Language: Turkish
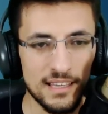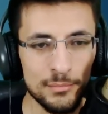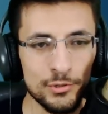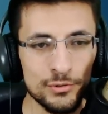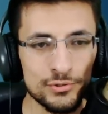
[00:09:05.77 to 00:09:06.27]

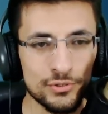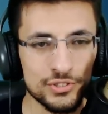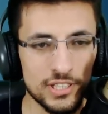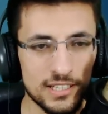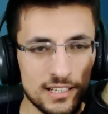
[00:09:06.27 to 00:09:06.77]
Emin ol çok
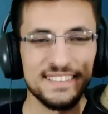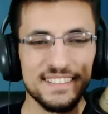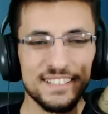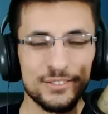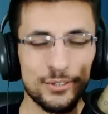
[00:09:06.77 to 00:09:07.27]
işe yarar.
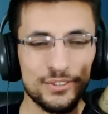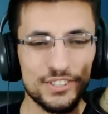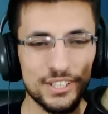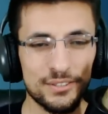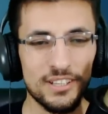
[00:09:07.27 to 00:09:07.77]
Çok
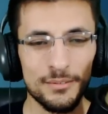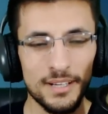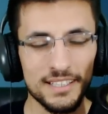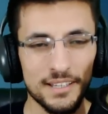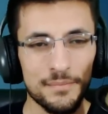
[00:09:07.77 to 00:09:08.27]
teşekkürler
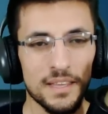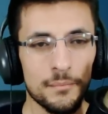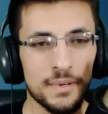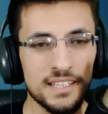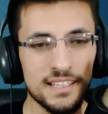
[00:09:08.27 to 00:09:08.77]
belki.
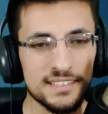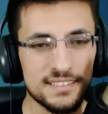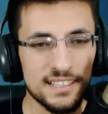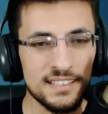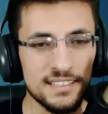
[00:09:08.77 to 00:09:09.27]
Peki Eyvallah,
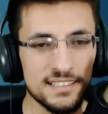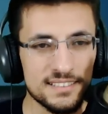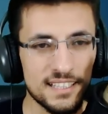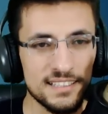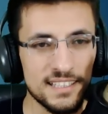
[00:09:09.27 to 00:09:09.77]
senin
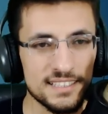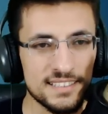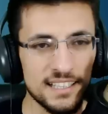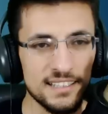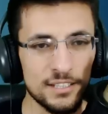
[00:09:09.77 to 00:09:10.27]
senin
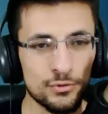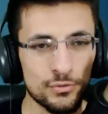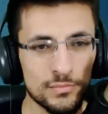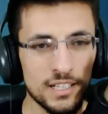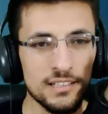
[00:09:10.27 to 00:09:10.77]
desten ne Devam
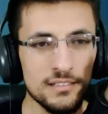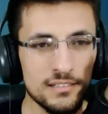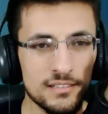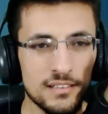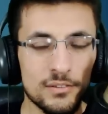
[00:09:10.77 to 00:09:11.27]
durumda?
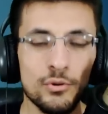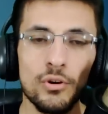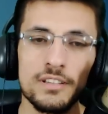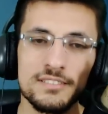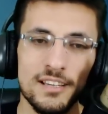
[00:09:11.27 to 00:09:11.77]

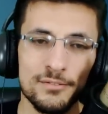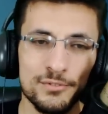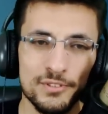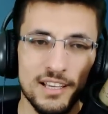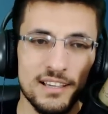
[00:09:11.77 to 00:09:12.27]
Yok
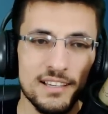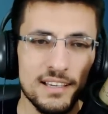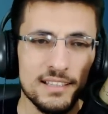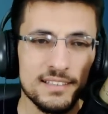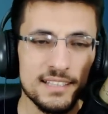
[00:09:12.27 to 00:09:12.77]
estağfurullah.
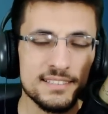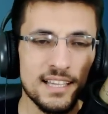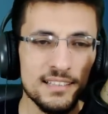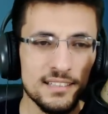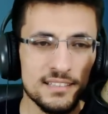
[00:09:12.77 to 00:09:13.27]

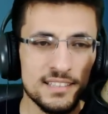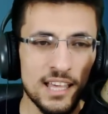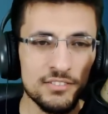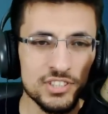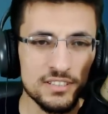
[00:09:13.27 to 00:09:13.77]
Desten
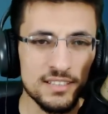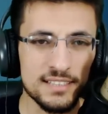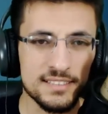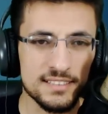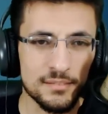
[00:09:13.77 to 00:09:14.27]
dev cadı
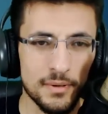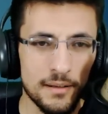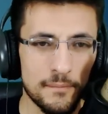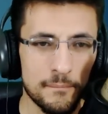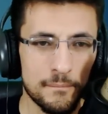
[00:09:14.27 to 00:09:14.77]
destesi mi?